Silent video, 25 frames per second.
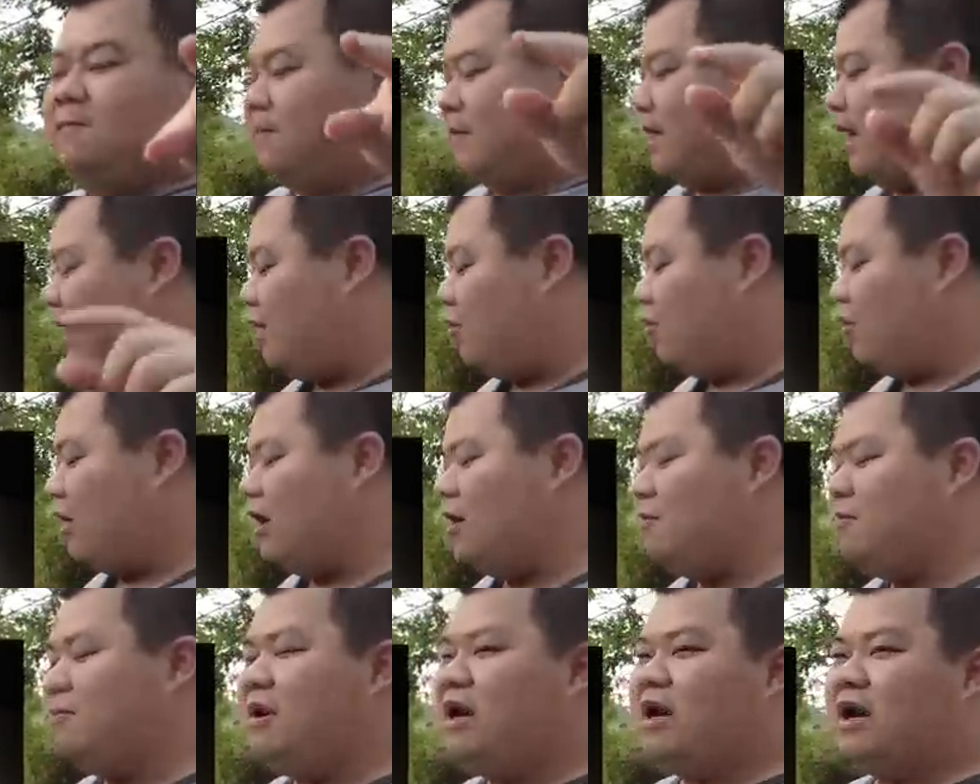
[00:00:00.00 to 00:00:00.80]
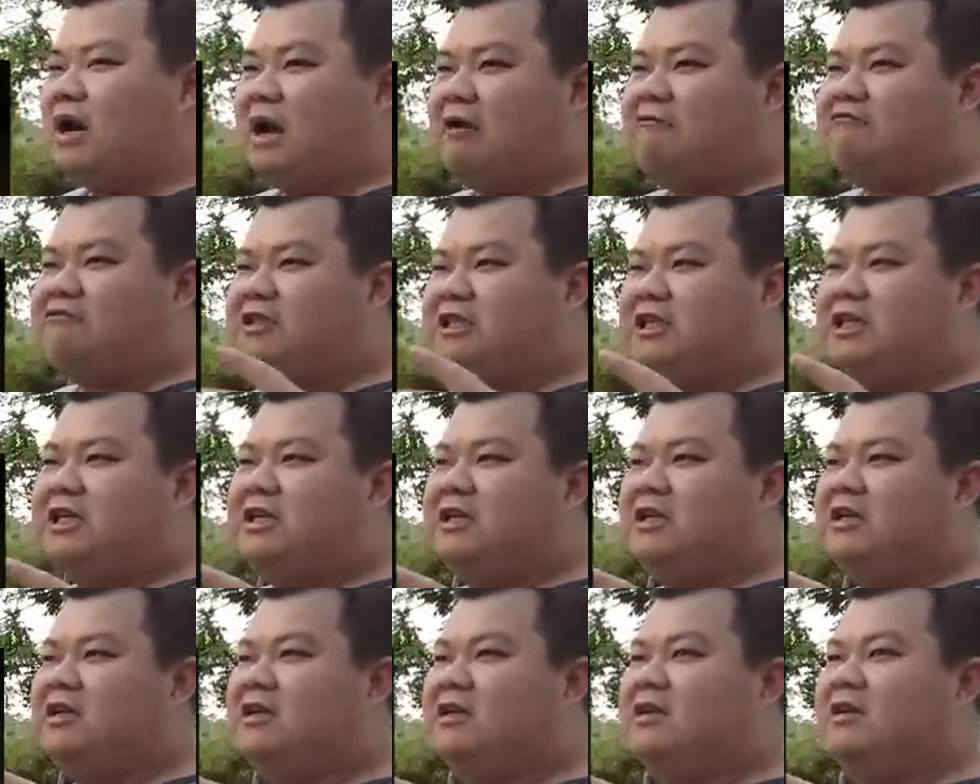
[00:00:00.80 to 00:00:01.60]
Kalau kalian bilang
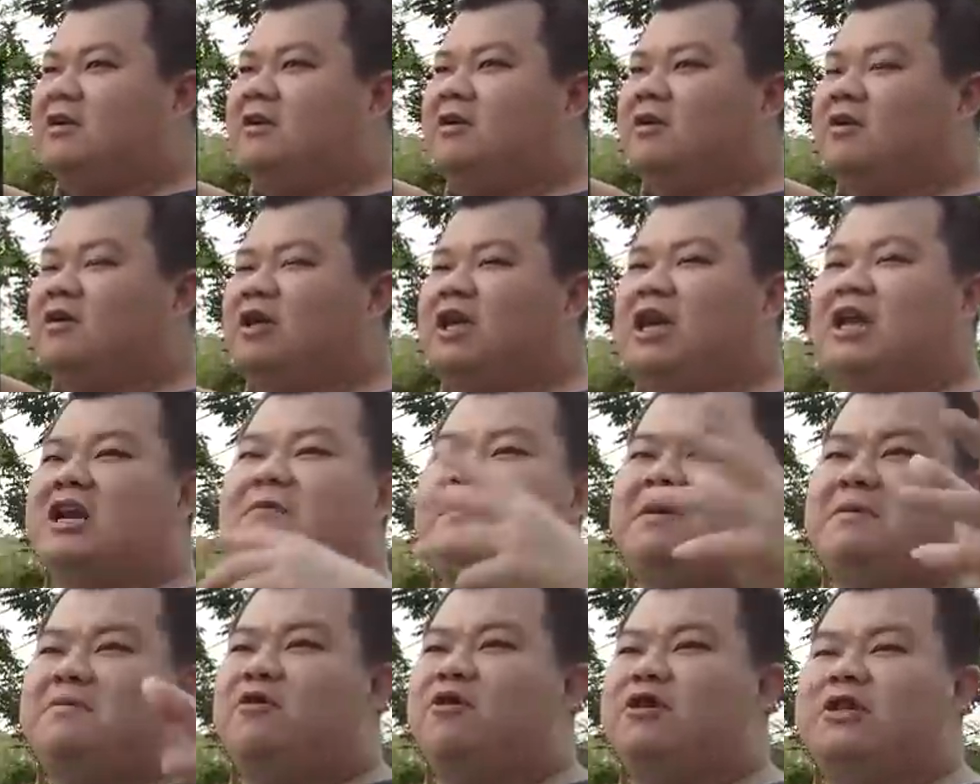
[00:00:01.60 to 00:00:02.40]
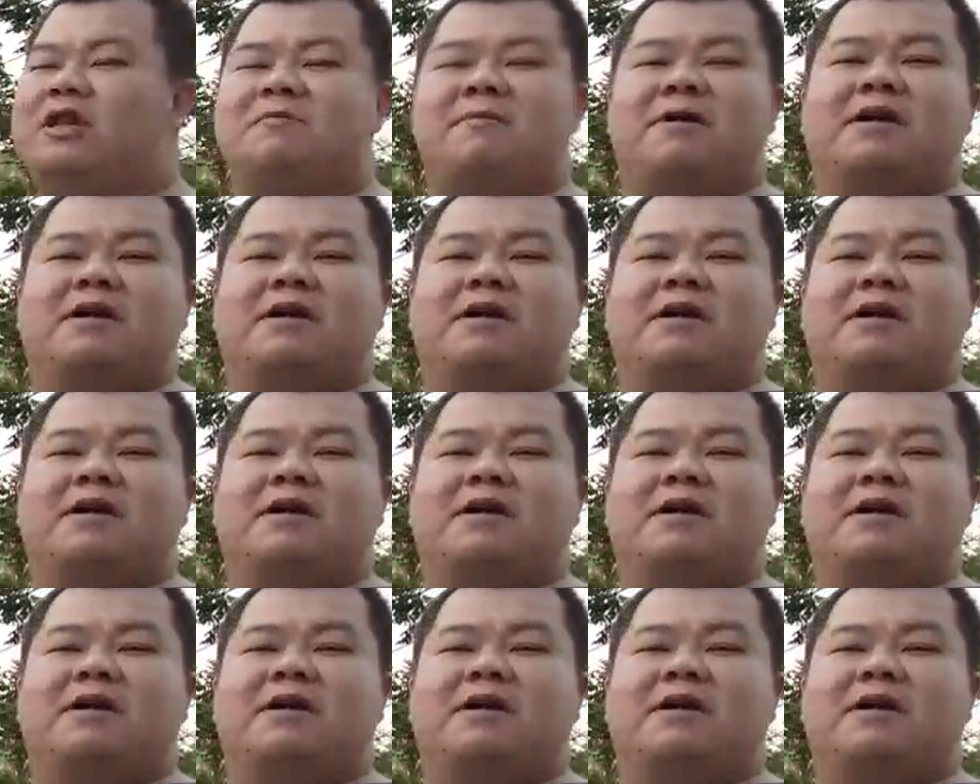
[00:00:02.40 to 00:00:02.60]
FC yang lebih modern